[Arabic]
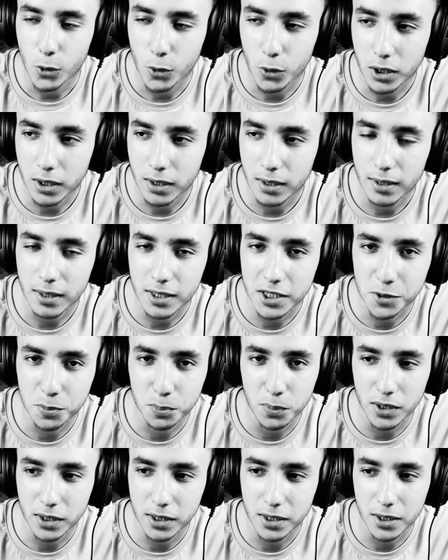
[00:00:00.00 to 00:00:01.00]
أغنية
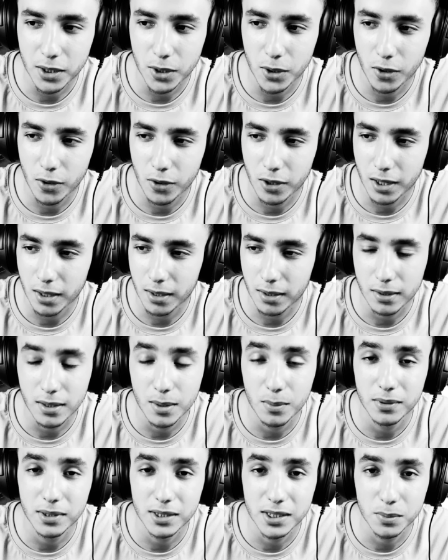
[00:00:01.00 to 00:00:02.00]
إسبانية أخرى
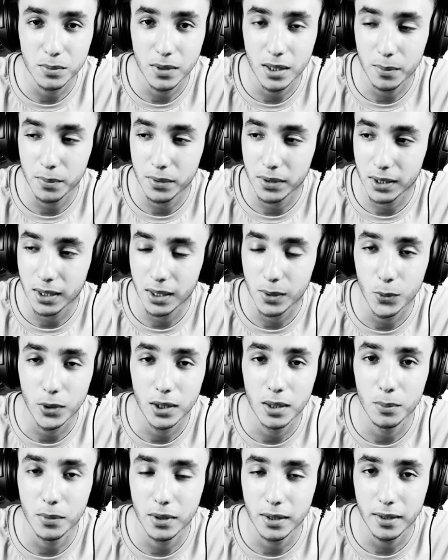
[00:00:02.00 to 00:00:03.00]
لم أسمع بها
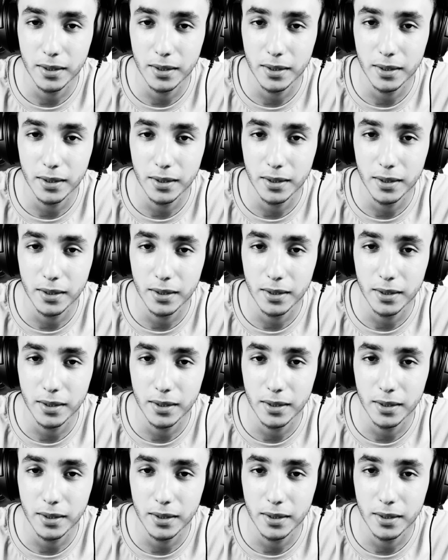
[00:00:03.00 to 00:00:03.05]
ولم